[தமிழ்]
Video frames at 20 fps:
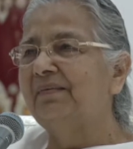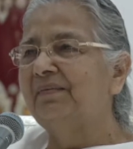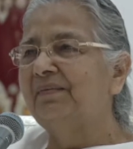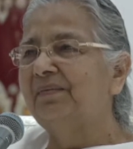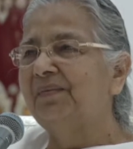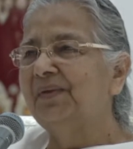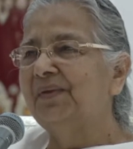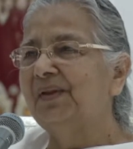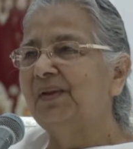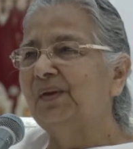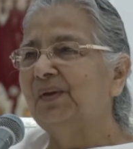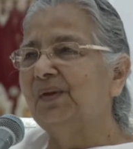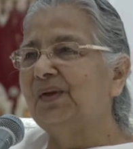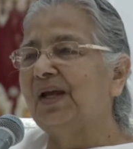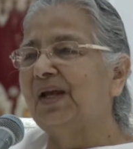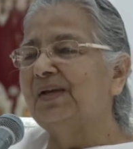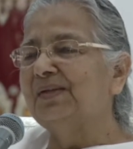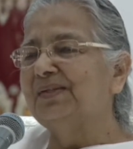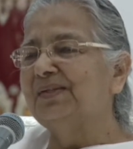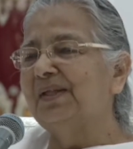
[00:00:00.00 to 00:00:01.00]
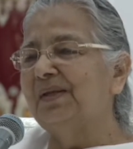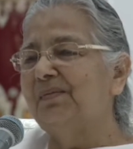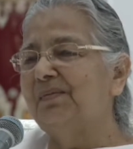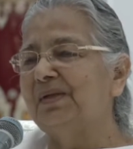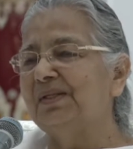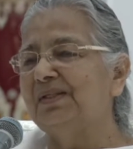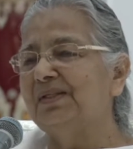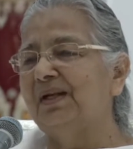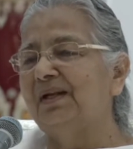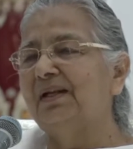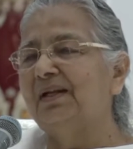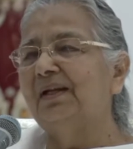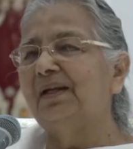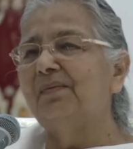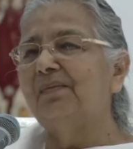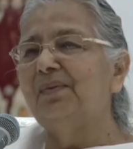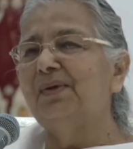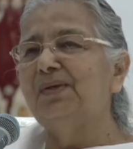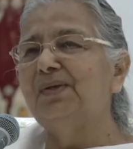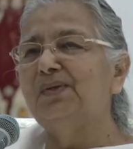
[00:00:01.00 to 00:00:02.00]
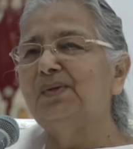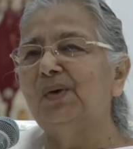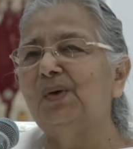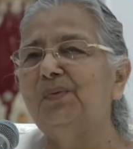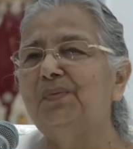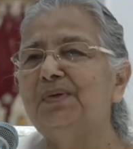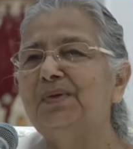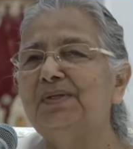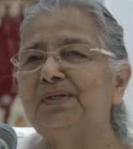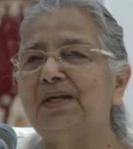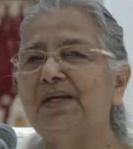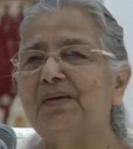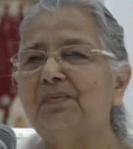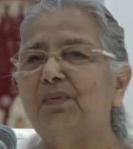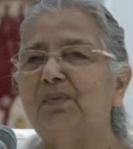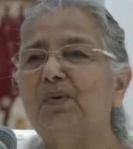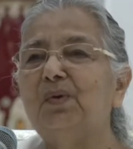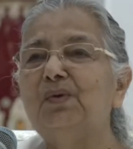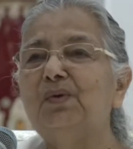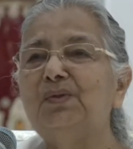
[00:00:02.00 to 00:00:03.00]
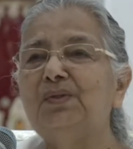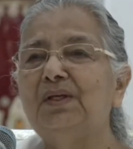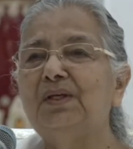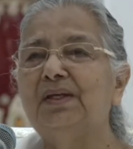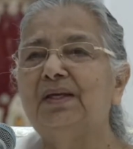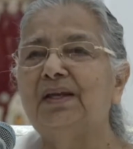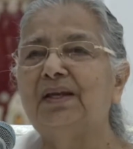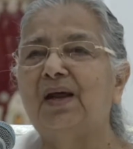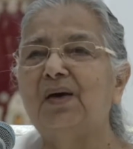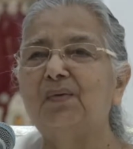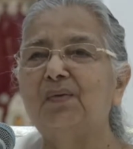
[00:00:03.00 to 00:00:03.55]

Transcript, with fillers: ஸோ அவங்க வந்து ஃப்ரீயாக சேவை செஞ்சு கொடுத்தாங்க